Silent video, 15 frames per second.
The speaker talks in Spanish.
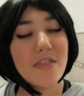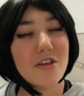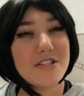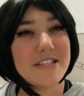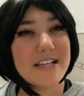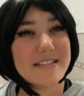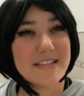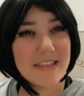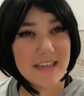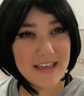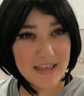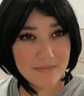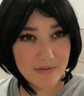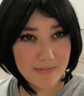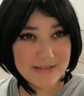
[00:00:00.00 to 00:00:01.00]
doy chance de
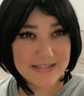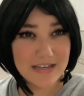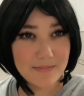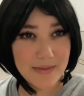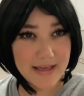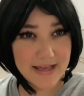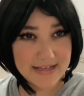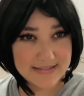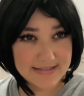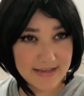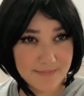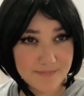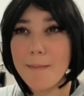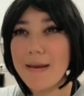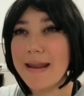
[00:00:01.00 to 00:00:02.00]
que vivas en mi casa,
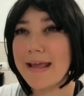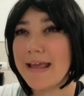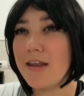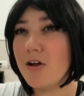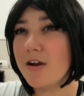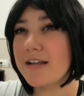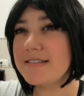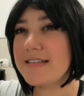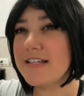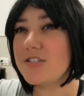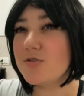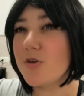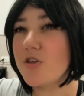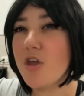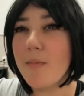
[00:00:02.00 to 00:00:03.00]
para que logres el
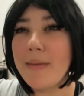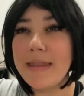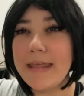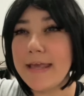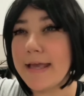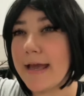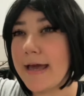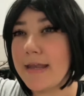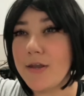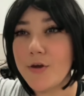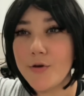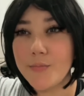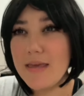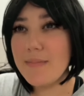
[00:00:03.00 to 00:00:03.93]
sueño americano.